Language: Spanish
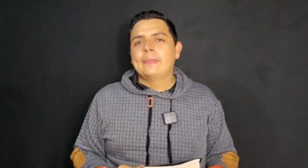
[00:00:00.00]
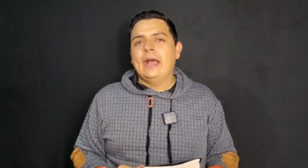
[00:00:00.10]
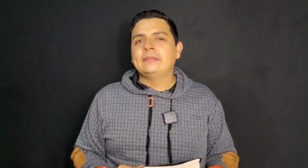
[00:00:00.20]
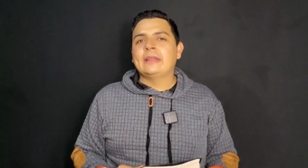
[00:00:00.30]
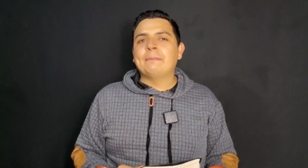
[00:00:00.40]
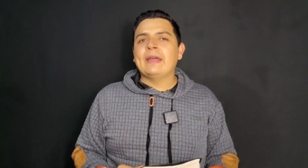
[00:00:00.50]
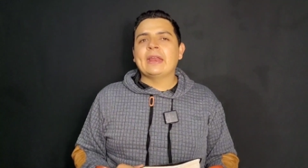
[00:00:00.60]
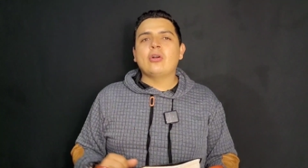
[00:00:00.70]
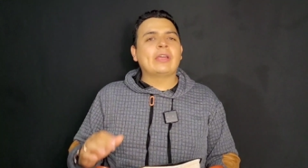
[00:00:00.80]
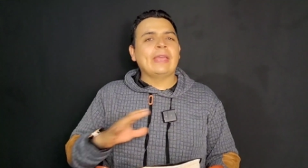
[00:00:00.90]
ante el
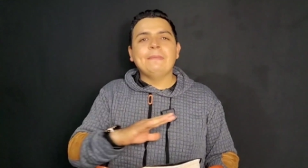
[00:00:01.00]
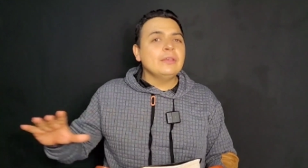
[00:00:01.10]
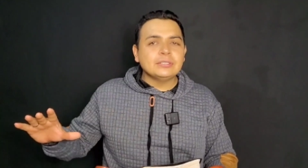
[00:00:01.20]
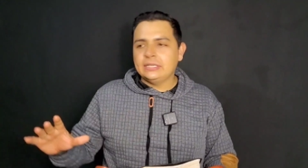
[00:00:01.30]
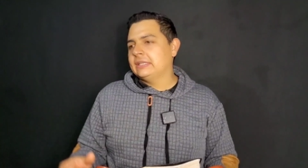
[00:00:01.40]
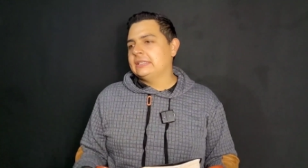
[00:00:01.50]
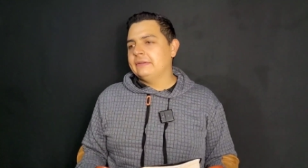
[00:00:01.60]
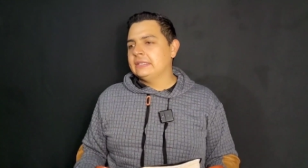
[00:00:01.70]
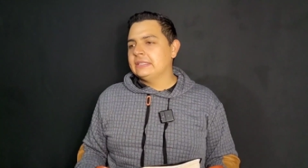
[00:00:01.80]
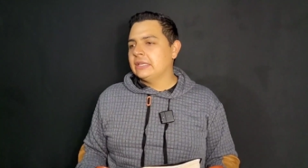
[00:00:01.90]
Padre con gemidos
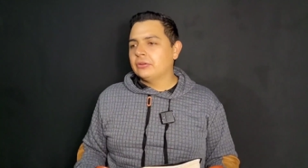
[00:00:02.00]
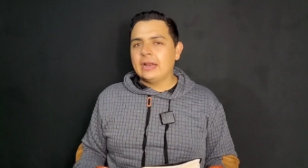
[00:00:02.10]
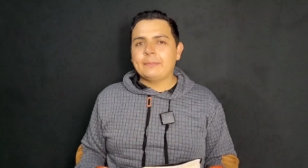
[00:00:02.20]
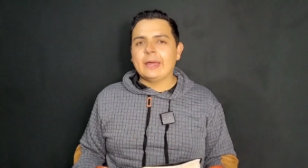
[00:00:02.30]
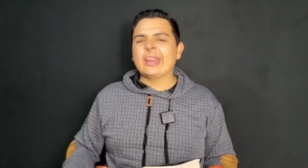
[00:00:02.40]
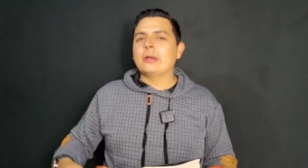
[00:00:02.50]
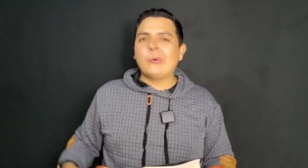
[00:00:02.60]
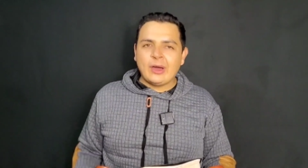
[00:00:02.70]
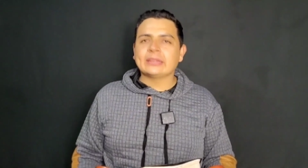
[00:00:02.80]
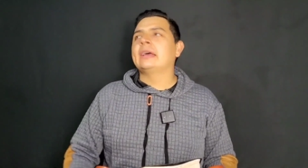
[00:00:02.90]
indecibles, diciéndole al Padre,
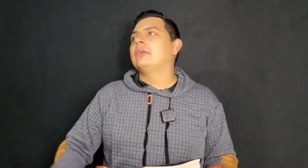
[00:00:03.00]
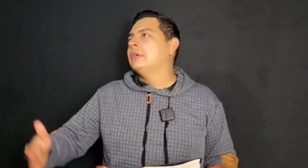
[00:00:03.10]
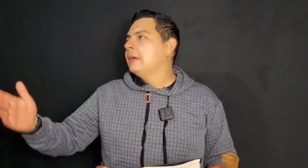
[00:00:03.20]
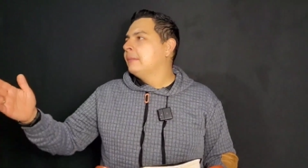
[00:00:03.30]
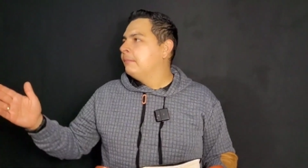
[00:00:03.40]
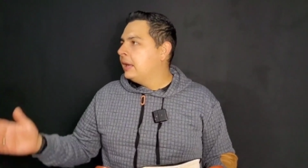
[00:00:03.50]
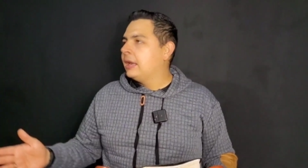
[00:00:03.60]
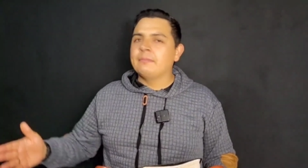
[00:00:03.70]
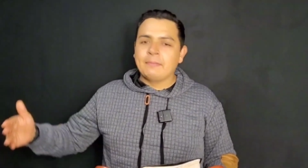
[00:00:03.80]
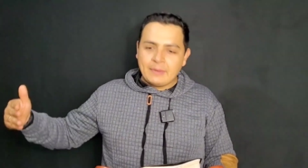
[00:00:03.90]
guárdalo,
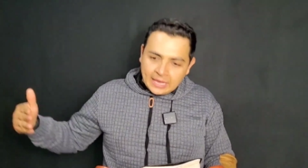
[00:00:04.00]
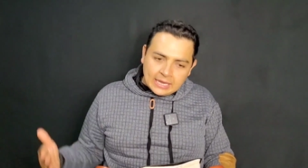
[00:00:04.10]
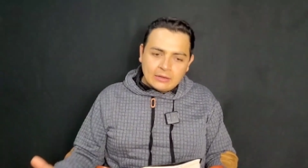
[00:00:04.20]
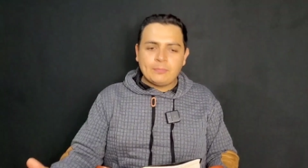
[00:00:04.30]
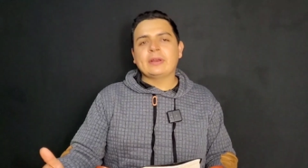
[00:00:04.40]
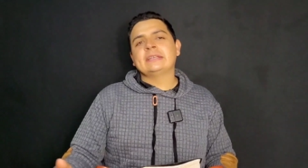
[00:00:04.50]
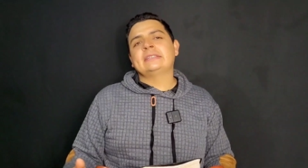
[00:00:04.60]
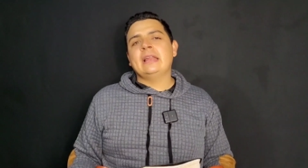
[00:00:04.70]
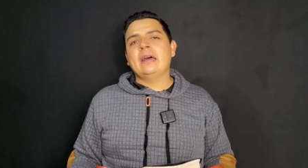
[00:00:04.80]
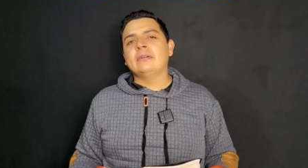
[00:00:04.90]
mire, guíelo por
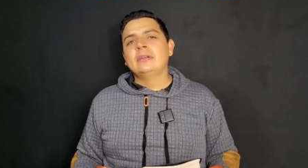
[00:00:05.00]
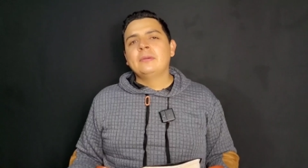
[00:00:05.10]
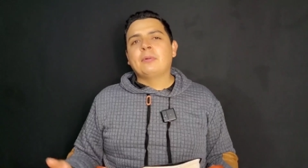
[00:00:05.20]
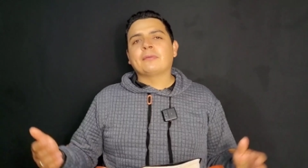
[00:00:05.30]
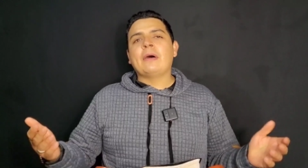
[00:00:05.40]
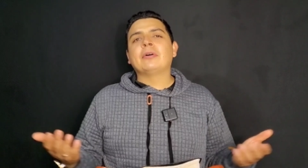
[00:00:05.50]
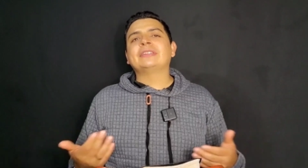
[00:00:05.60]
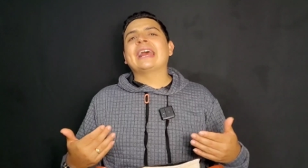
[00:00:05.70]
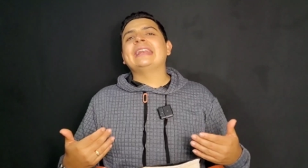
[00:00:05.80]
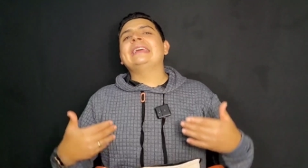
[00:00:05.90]
este lado, por favor,
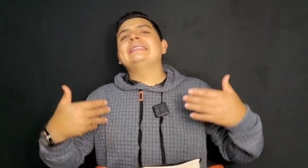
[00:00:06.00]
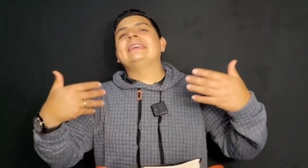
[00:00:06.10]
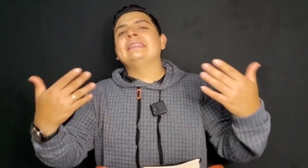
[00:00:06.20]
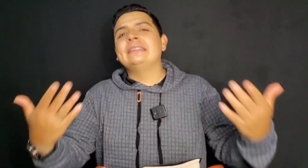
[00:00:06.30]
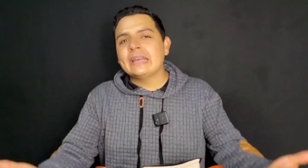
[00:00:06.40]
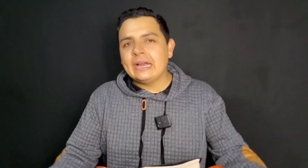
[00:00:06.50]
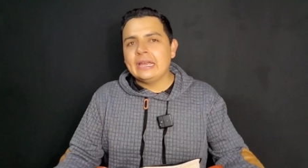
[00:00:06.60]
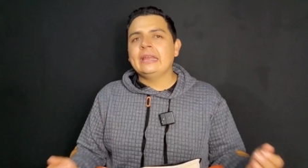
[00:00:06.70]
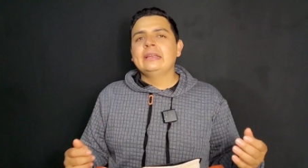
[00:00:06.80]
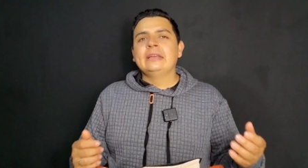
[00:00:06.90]
darle a entender a
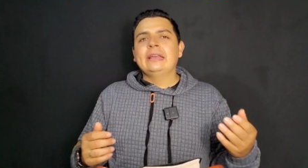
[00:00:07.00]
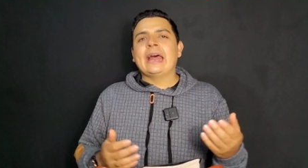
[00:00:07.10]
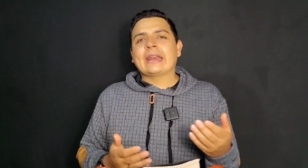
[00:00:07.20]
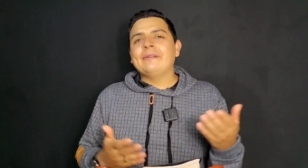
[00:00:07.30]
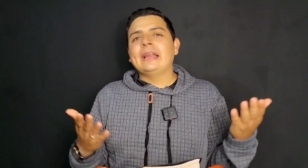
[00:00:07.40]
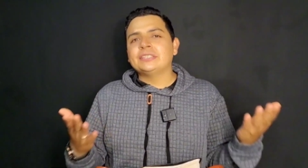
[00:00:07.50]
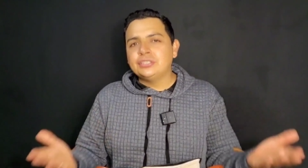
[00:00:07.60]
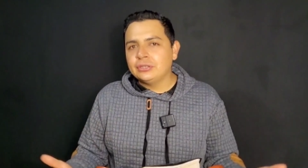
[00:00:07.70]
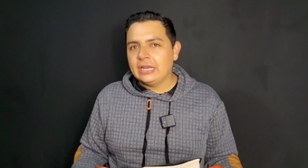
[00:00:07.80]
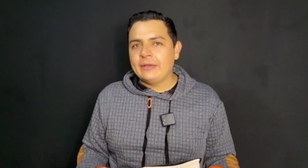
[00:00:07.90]
él la
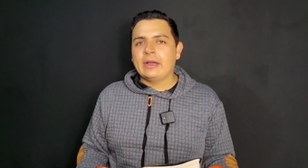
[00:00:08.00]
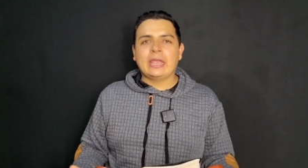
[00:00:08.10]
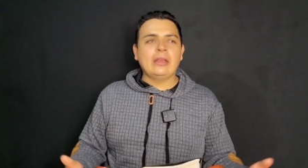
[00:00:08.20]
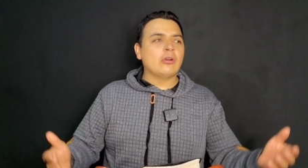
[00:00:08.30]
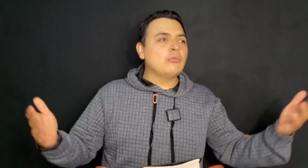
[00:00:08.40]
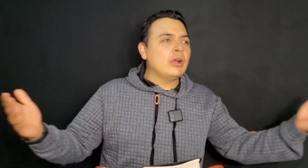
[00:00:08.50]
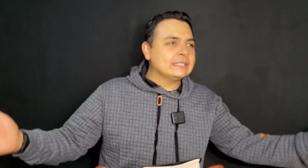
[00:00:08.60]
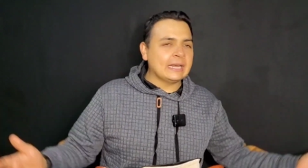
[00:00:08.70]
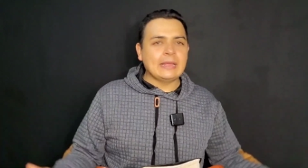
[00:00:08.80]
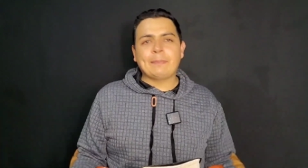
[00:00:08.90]
revelación del Evangelio,
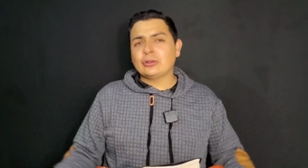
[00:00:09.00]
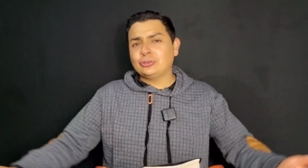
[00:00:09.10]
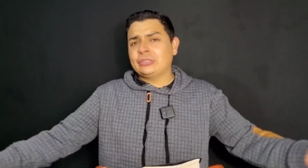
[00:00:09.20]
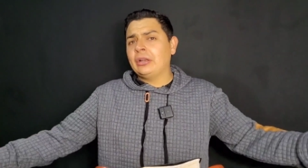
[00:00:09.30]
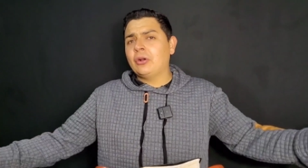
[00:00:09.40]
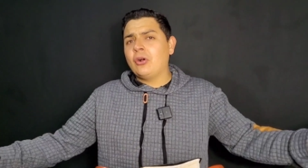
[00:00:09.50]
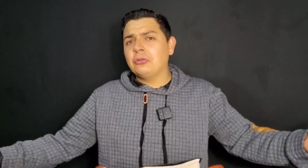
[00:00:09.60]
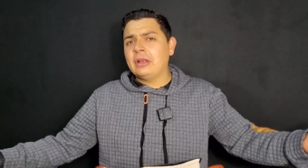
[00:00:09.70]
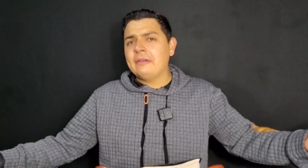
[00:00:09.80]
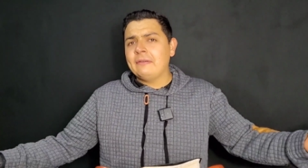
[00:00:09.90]
muéstrale. Pero si usted no coge
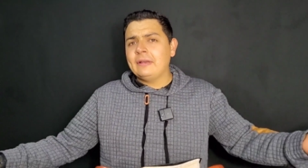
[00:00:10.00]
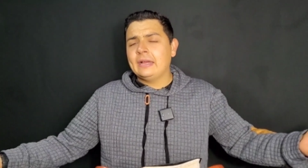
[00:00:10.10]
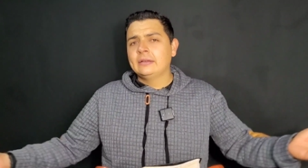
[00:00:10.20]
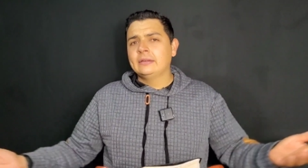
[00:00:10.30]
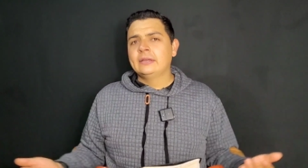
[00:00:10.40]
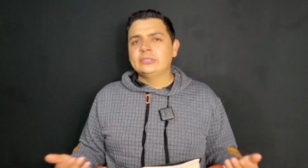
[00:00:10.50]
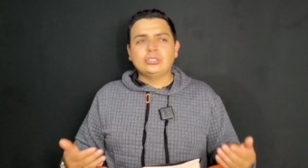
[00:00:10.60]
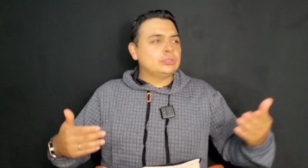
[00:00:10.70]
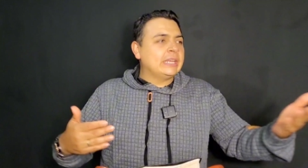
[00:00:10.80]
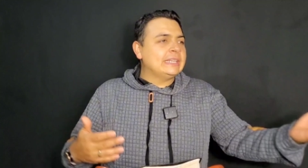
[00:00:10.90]
una Biblia, si
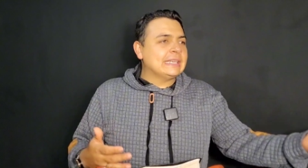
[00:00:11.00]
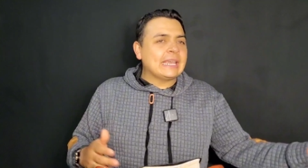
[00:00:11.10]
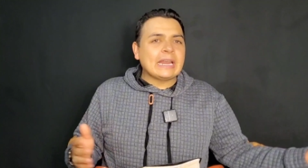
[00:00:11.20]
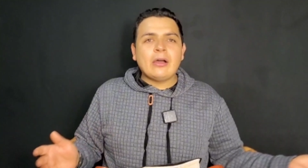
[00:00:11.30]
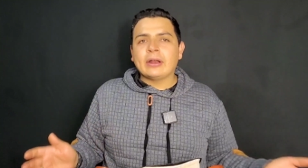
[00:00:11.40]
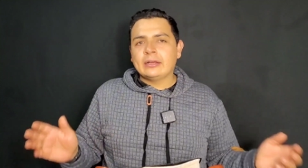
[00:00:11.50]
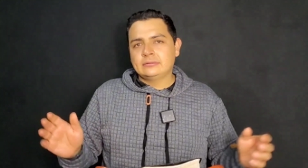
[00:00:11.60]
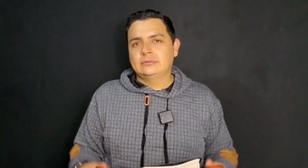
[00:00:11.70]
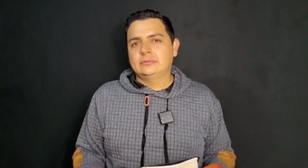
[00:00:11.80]
usted ni siquiera ora,